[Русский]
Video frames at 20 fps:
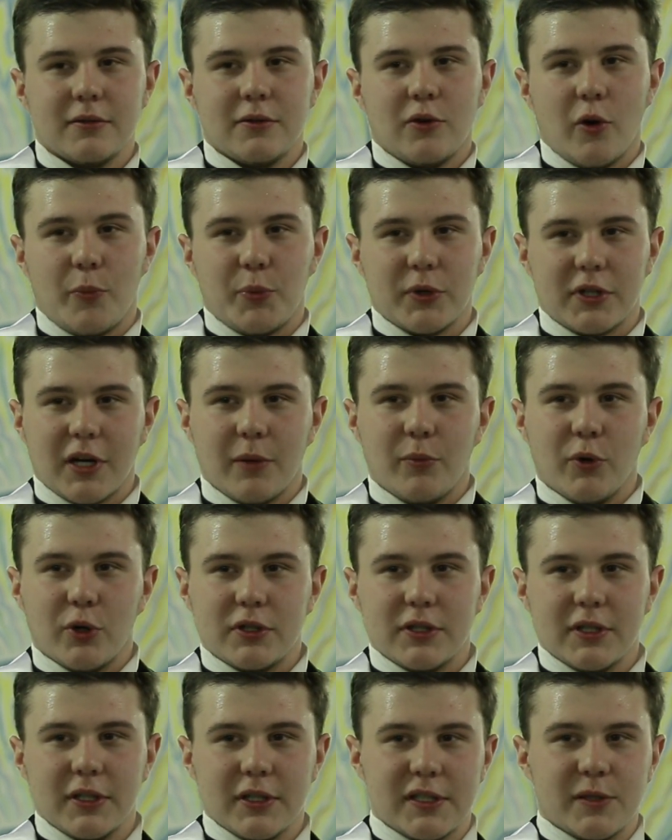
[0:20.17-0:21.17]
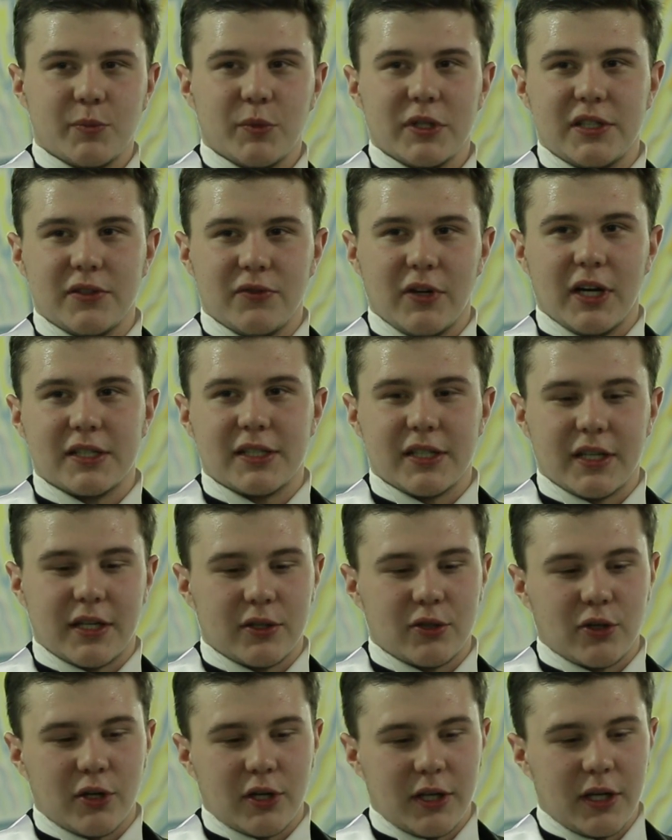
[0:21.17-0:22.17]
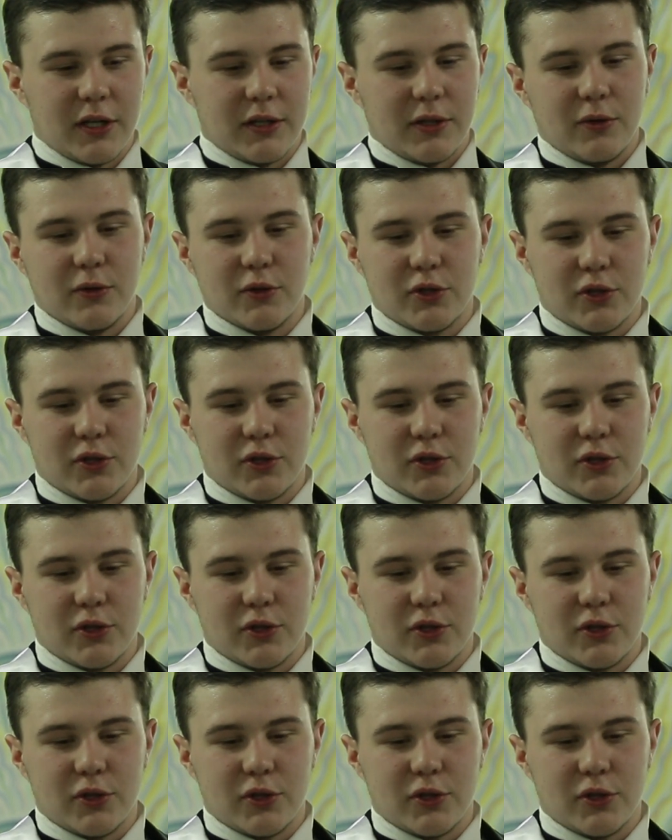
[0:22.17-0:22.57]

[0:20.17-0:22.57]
опыт работы с мотивацией, которую я даю,